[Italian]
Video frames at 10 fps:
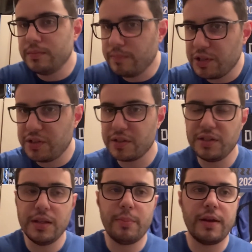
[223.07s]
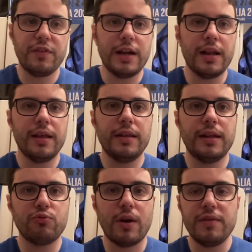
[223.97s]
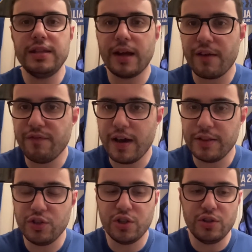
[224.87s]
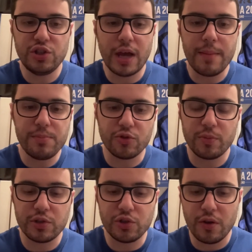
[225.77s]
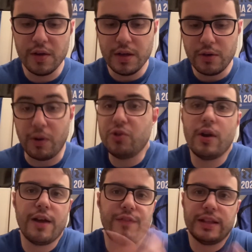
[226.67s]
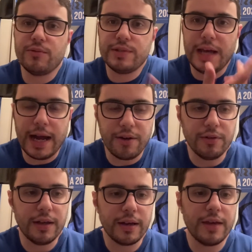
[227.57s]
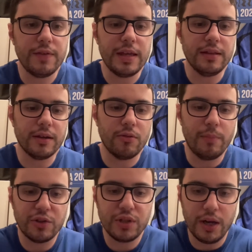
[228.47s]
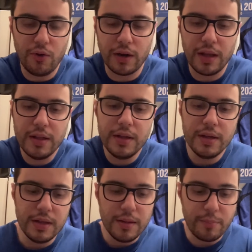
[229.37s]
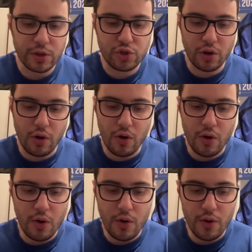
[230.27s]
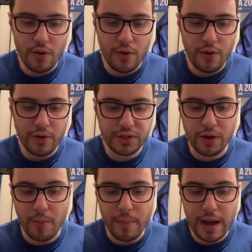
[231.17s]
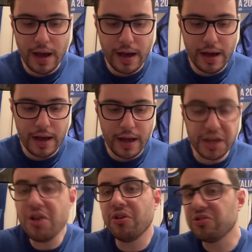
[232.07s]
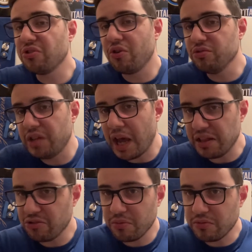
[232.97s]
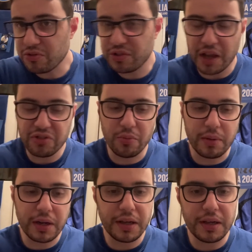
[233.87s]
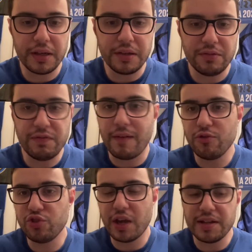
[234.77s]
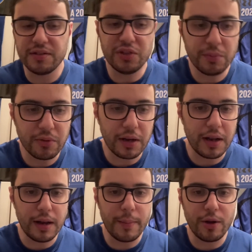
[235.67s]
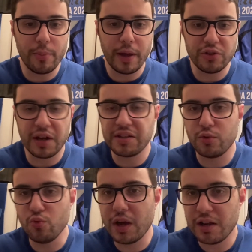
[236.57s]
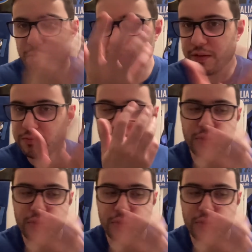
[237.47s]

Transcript: Manchester City è la prima finale della sua vita che fa di, di Champions, perciò Guardiola ne ha fatte un sacco, neanche vinte col Barcellona. Perciò, insomma, io sono contento lo stesso perché ti favo Chelsea, diciamo che la meno peggio, anche se tu che non mi fa tutta